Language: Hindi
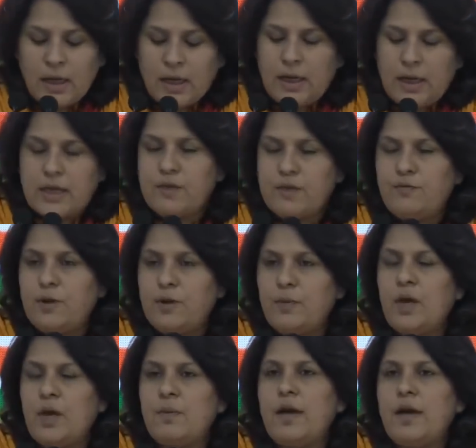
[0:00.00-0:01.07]
लेकिन फिर
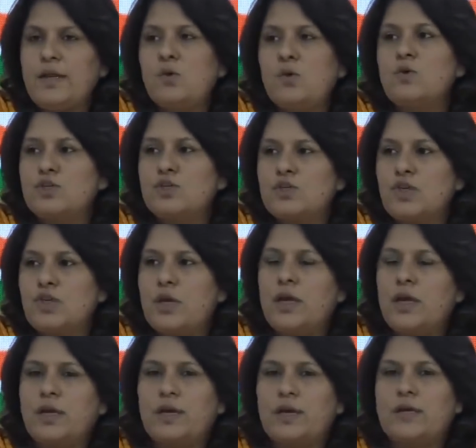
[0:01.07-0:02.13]
भी हमारी कोशिश
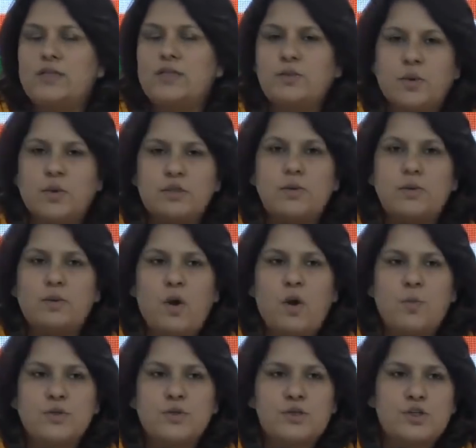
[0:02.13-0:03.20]
ये है कि एक रिस्पॉन्सिबल
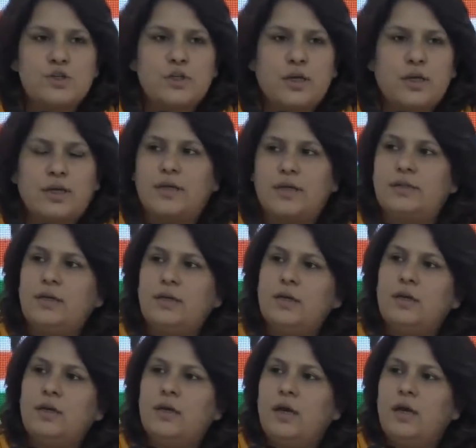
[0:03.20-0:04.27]
ऑपोजिशन के नाते
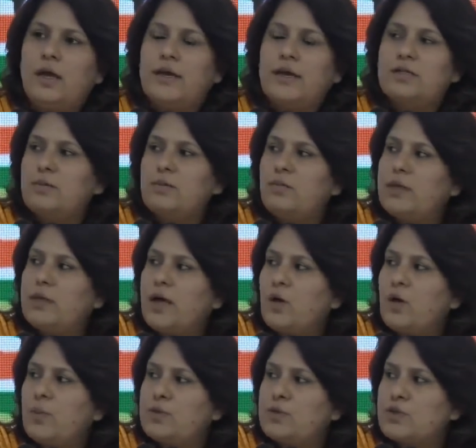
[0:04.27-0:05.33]
एक
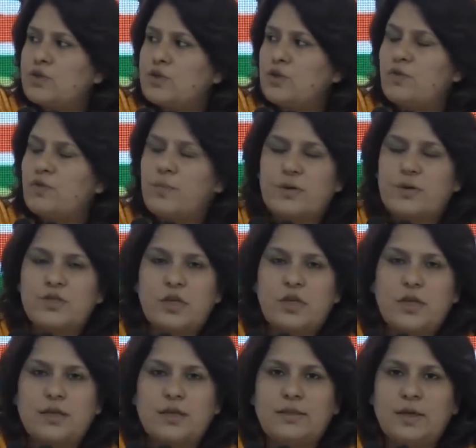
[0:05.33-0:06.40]
जिम्मेदार ऑपोजिशन और विपक्ष
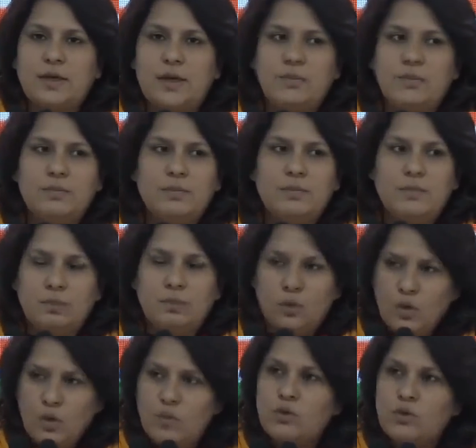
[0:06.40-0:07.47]
के नाते हम
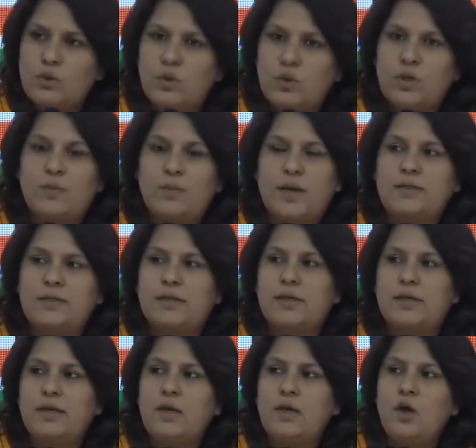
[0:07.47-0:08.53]
मूल मुद्दों की बात
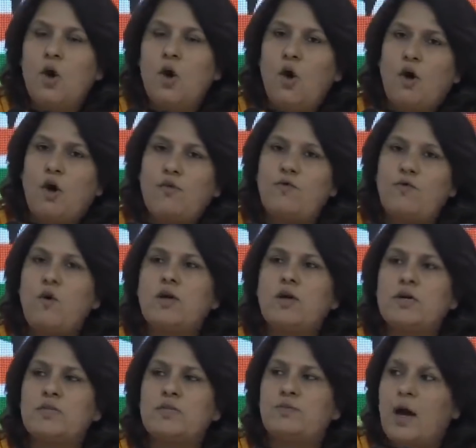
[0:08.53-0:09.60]
करें और
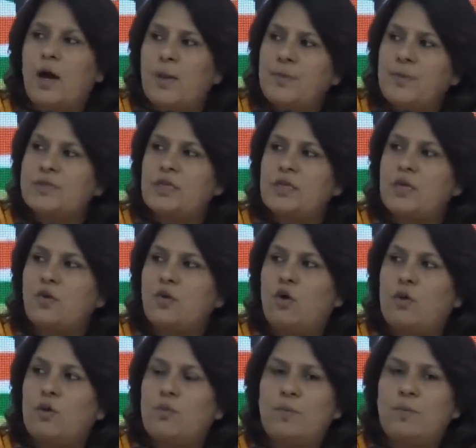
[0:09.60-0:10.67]
फोकस वापस
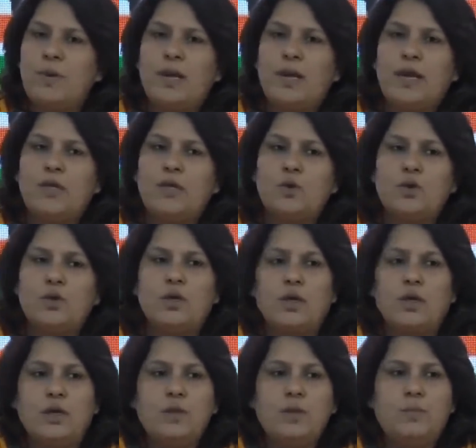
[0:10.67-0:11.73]
इकोनॉमी पे लाएं क्योंकि
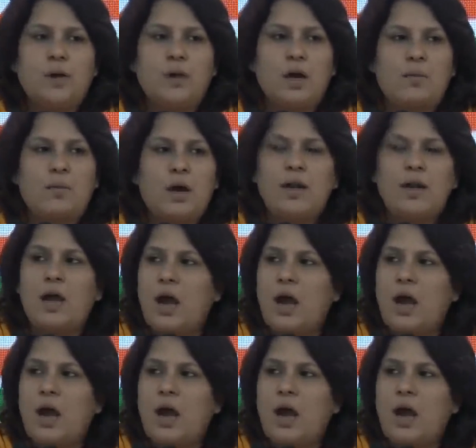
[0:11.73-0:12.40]
कहीं पर हमारा